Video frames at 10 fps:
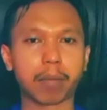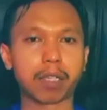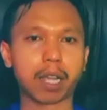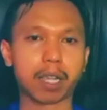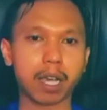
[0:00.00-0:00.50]

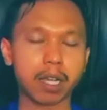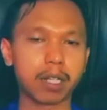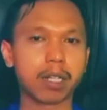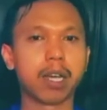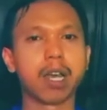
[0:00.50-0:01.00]
Misalnya,
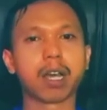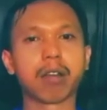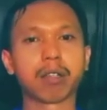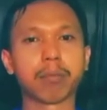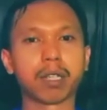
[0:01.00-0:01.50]

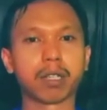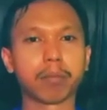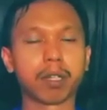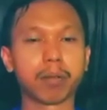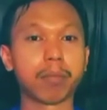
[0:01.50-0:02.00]
kalau
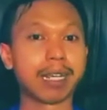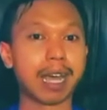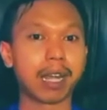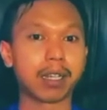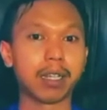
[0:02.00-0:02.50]
teman-teman
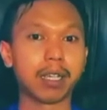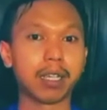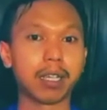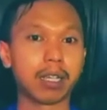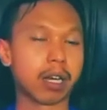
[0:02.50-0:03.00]
melihat
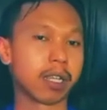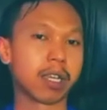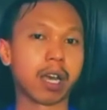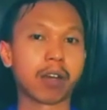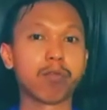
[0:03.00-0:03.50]
di
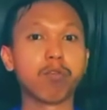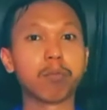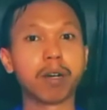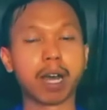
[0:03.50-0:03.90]
rancangan umum